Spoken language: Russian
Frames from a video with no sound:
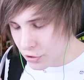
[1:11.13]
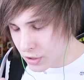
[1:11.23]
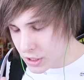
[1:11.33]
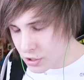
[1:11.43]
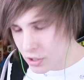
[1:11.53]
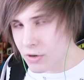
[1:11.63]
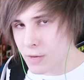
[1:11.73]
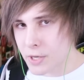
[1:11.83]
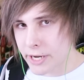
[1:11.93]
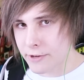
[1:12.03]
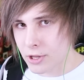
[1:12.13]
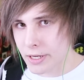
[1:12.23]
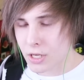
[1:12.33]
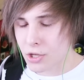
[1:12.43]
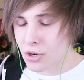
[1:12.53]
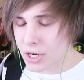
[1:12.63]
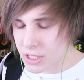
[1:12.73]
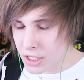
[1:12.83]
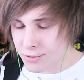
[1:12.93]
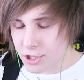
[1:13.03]
И у нас новое правило, которое
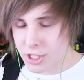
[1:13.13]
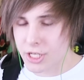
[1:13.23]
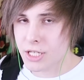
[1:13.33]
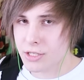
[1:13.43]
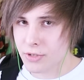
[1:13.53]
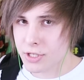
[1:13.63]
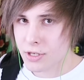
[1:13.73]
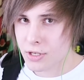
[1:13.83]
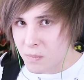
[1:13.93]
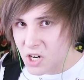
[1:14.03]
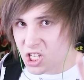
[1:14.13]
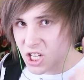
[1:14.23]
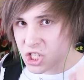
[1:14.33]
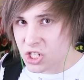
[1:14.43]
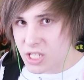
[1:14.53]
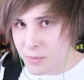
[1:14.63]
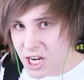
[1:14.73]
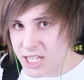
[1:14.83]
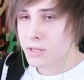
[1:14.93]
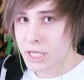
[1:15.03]
теперь будет действовать. Мы должны
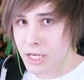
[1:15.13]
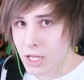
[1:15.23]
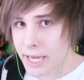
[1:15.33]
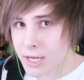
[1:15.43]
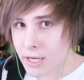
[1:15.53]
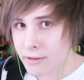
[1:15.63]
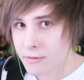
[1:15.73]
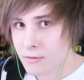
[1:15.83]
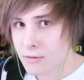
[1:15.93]
собрать три лайка